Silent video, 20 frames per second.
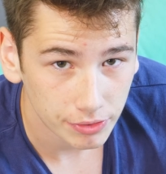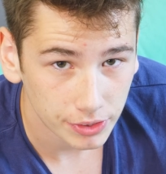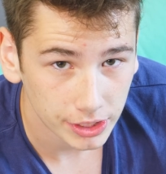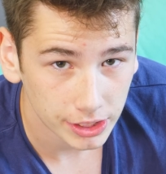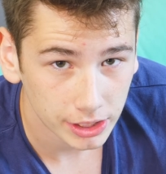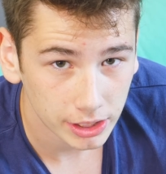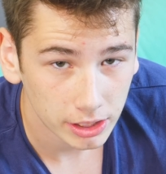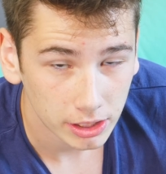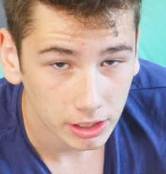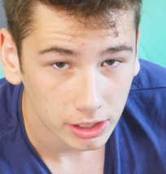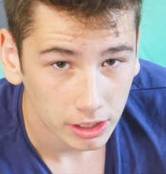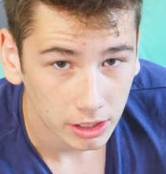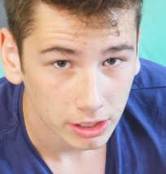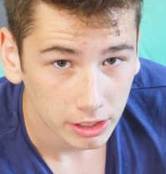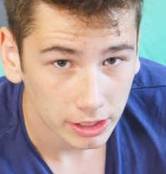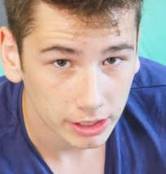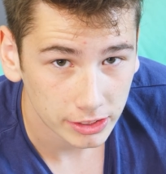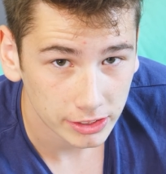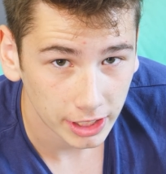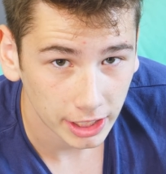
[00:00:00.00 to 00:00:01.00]
wie
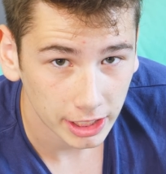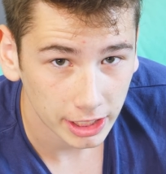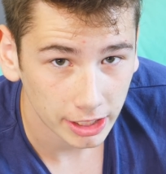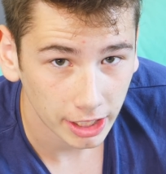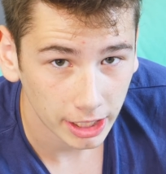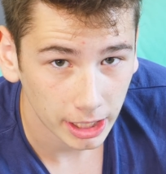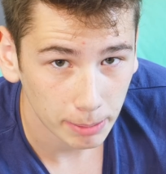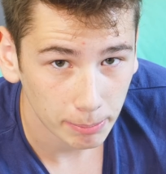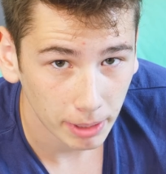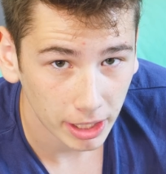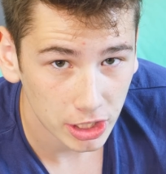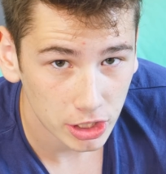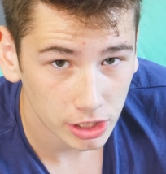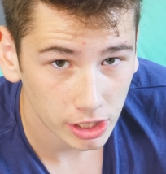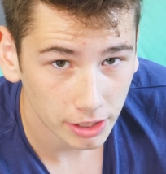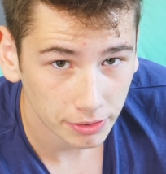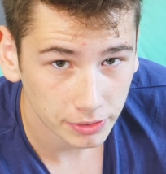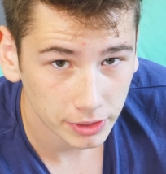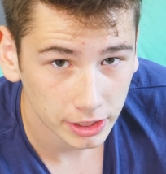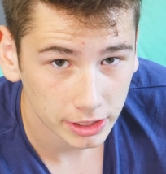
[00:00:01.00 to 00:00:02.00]
ihr seid in einer
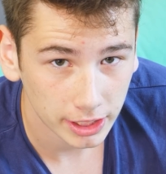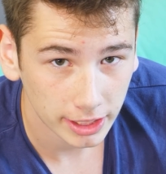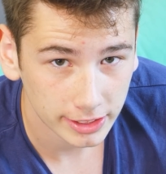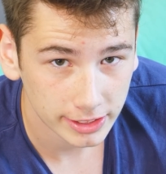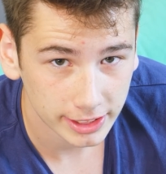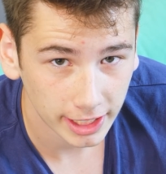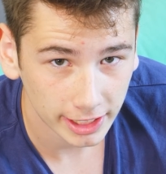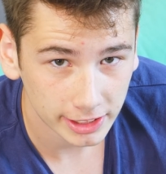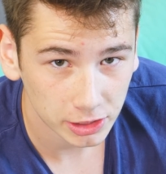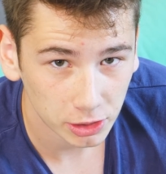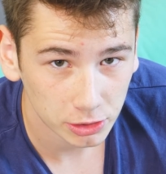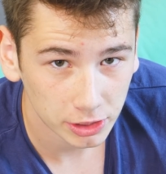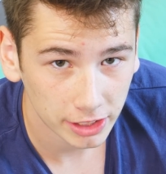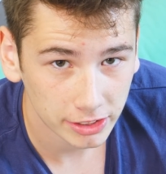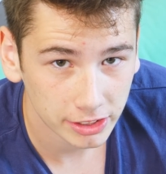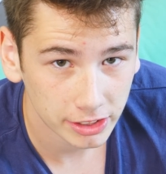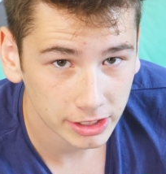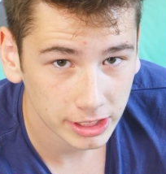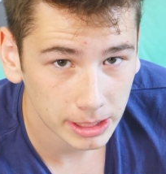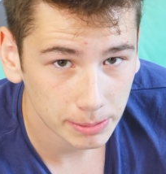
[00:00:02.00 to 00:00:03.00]
Mannschaft, dann sagt doch,
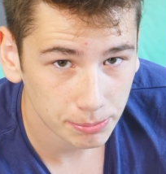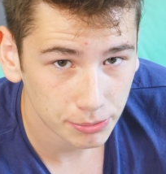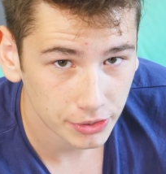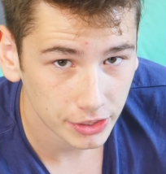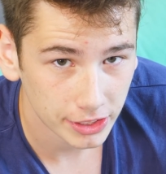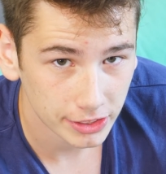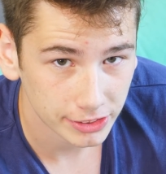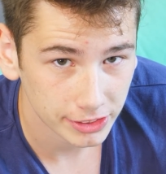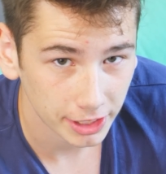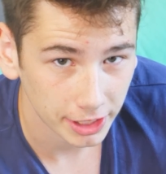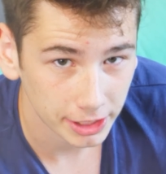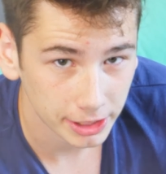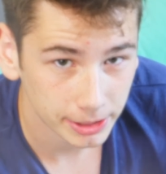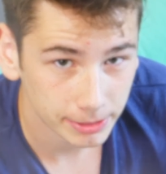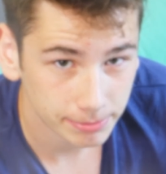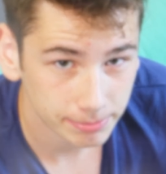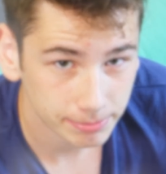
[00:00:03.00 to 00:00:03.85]
dass ihr teamfähig seid.